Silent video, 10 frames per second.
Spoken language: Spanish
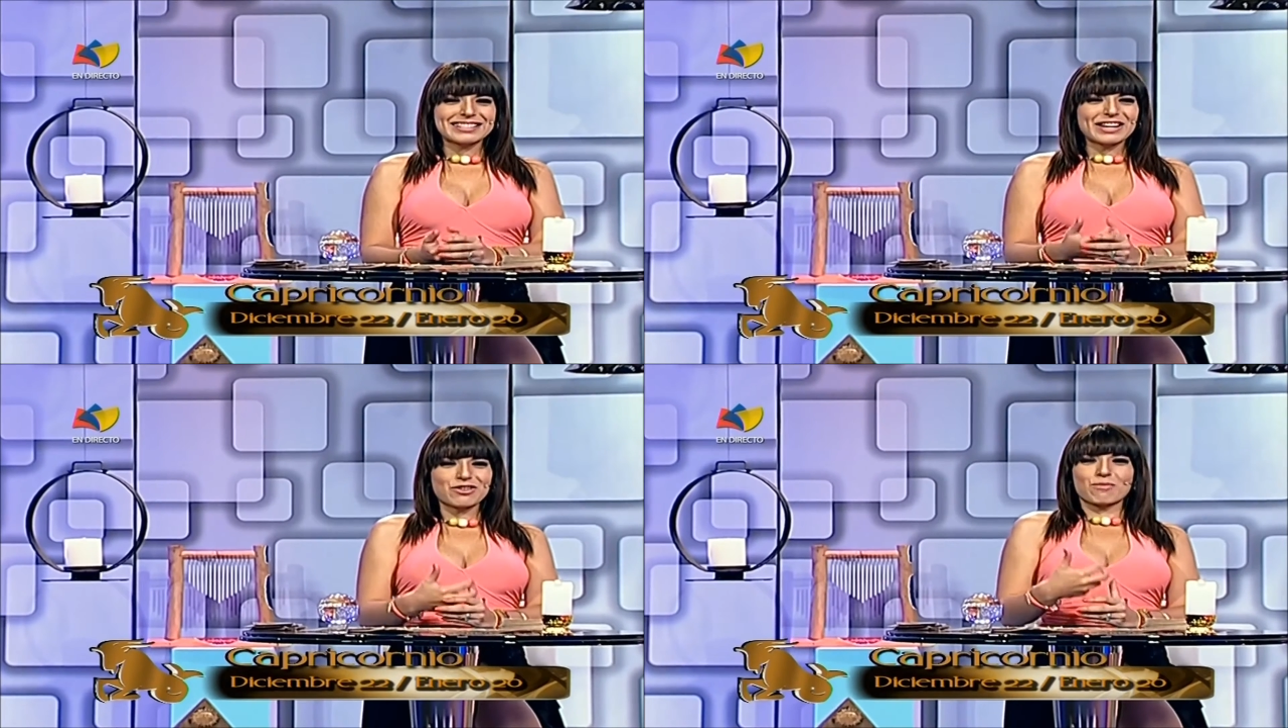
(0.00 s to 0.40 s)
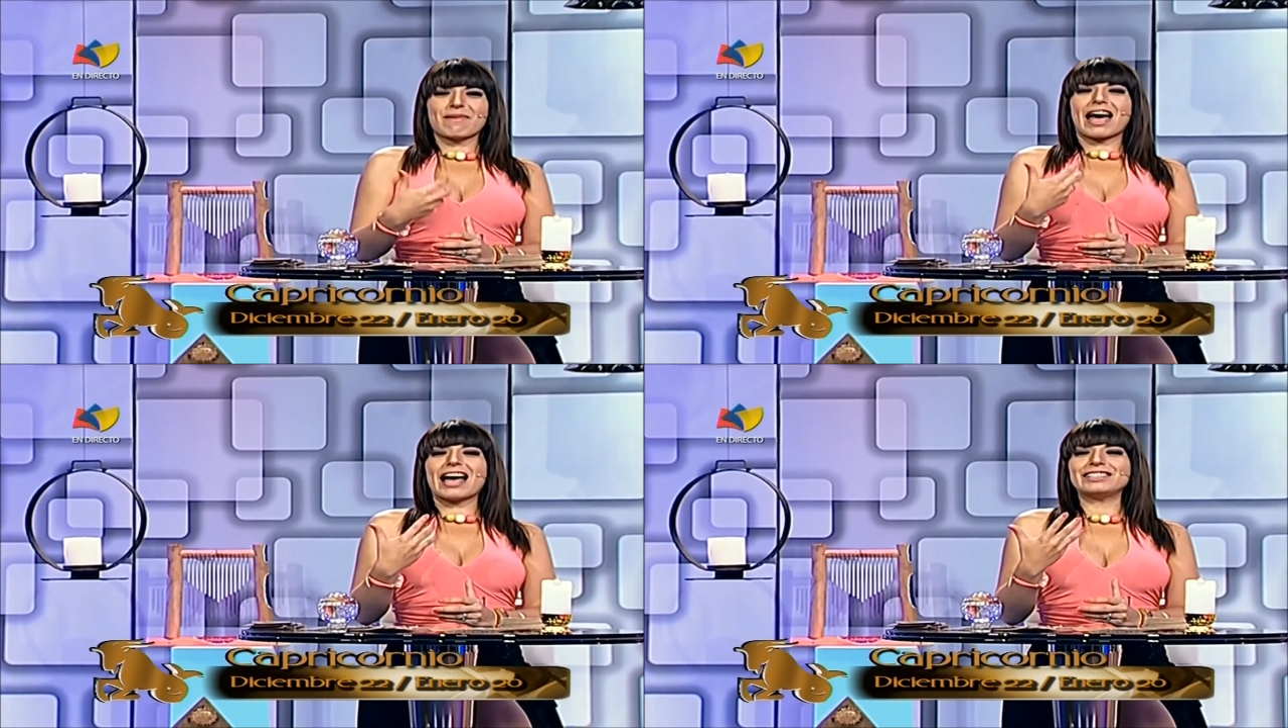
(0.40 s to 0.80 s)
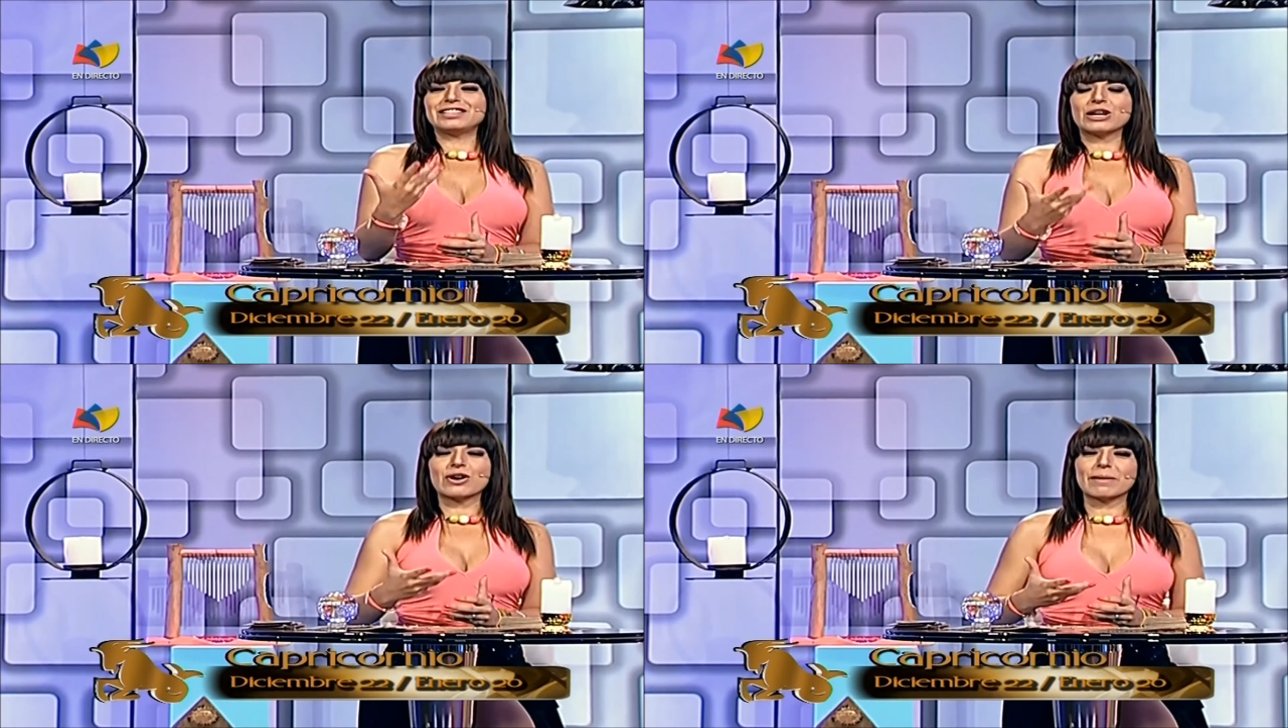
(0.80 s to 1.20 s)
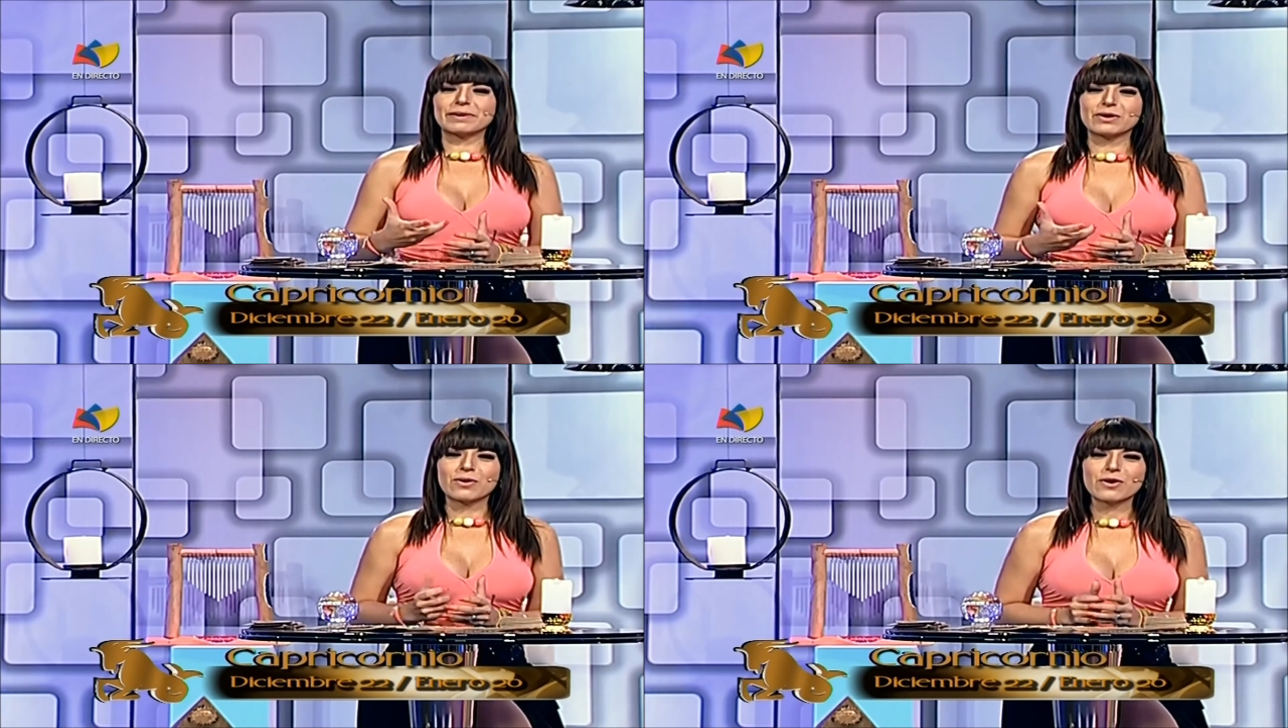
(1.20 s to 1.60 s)
ese romántico
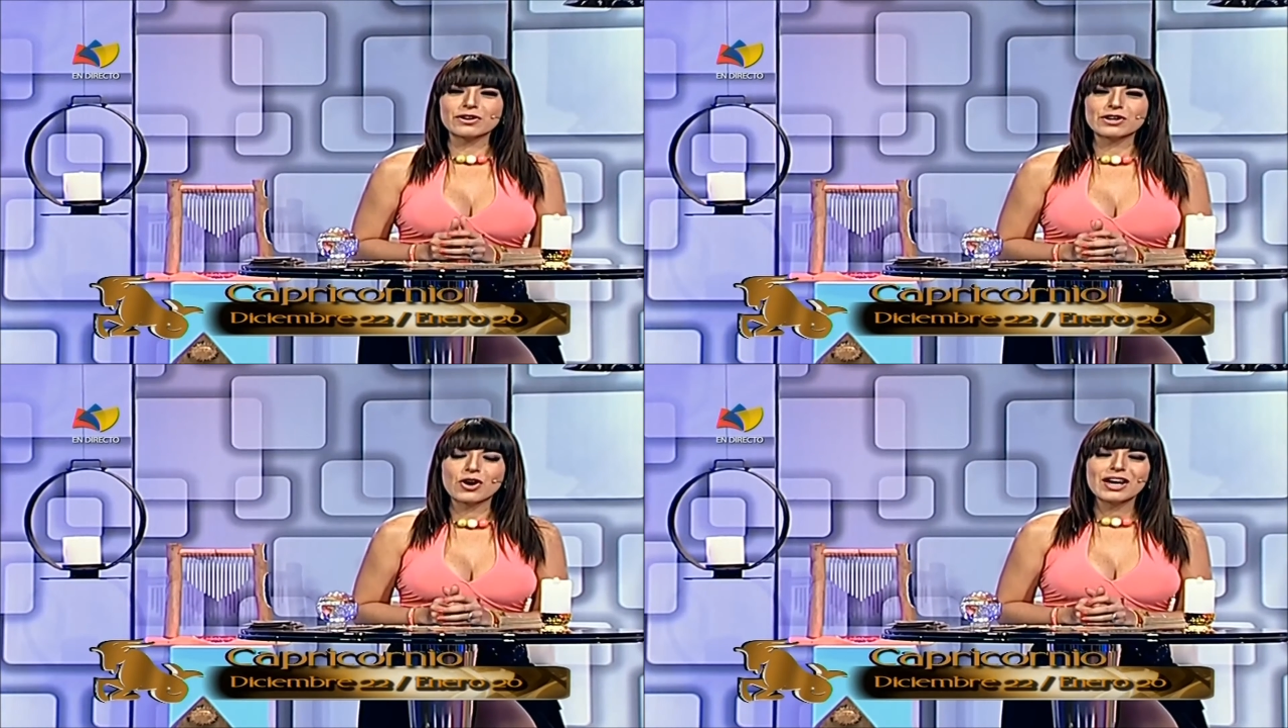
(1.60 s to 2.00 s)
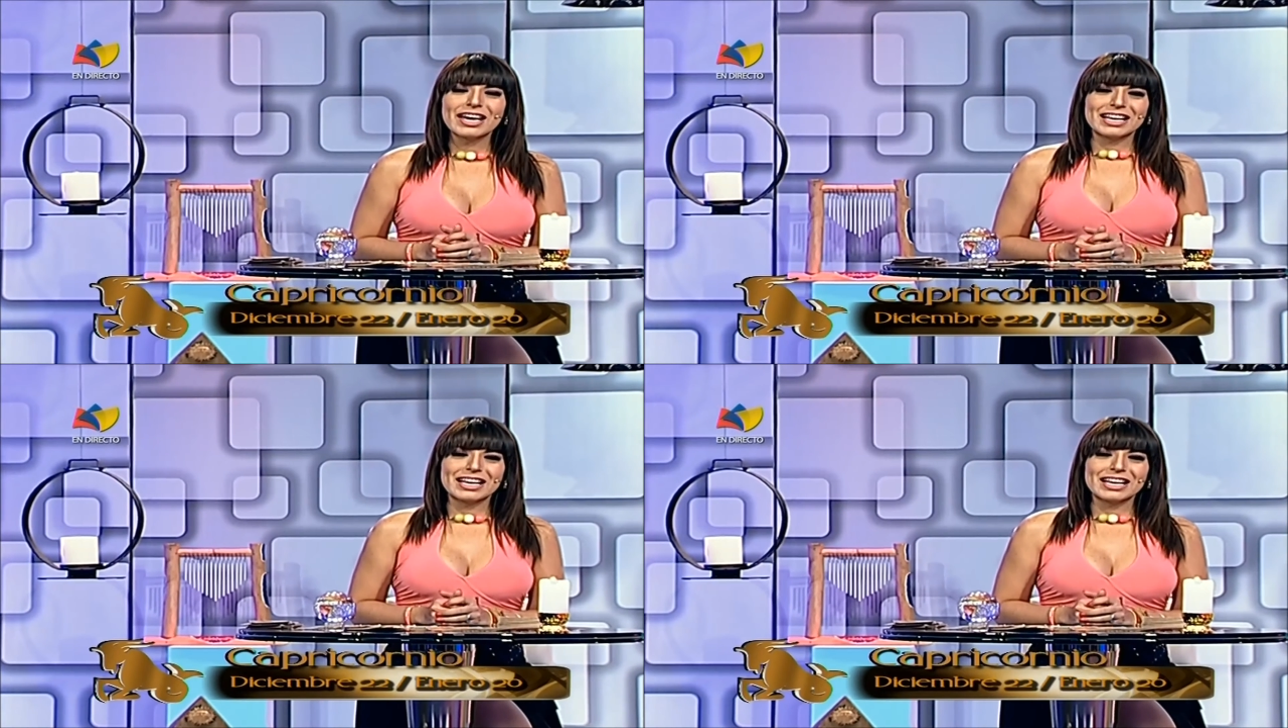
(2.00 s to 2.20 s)
Capricornio,